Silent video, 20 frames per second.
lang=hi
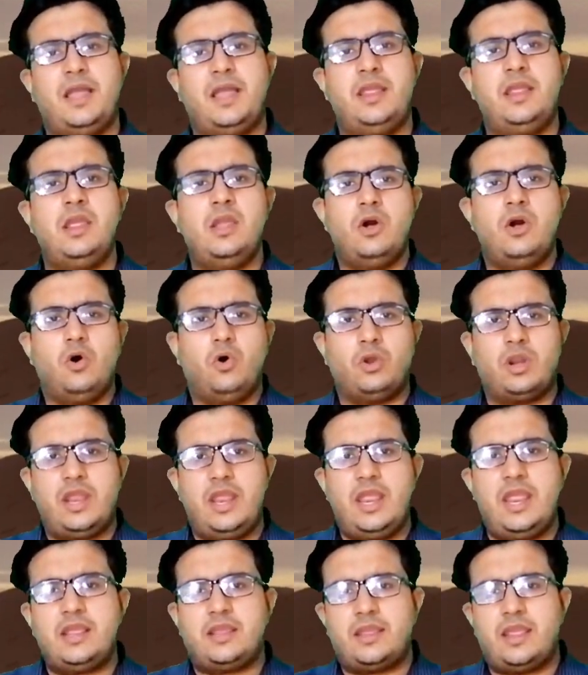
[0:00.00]
पाए और
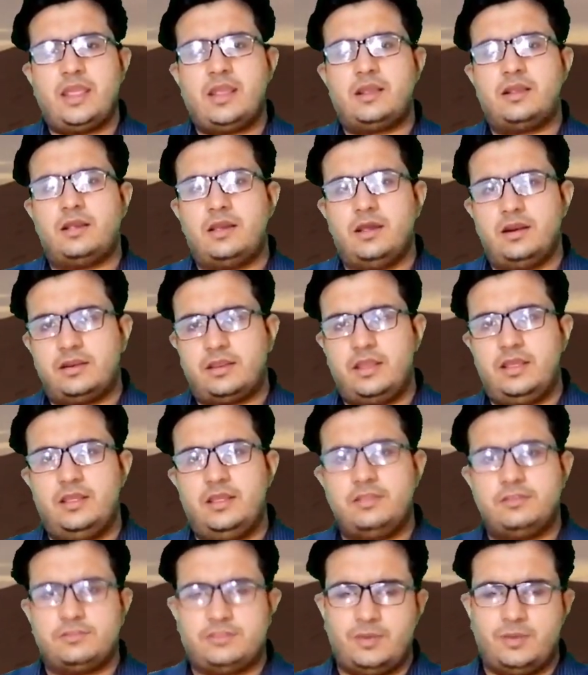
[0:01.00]
एक एक
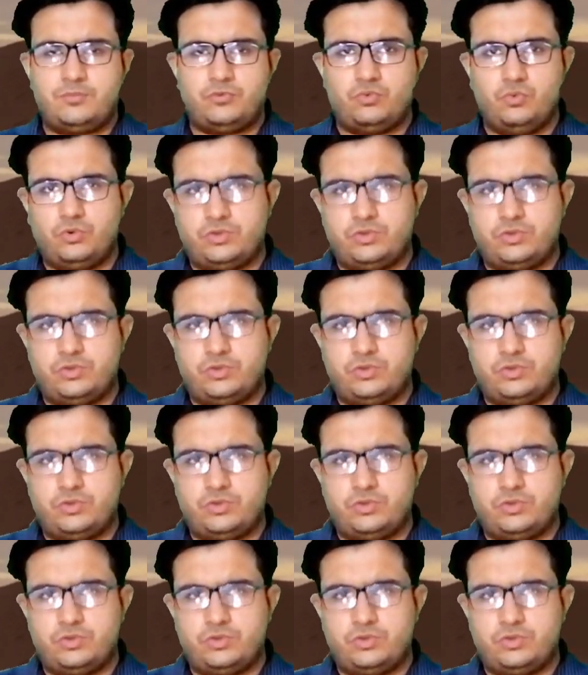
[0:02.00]
करके सब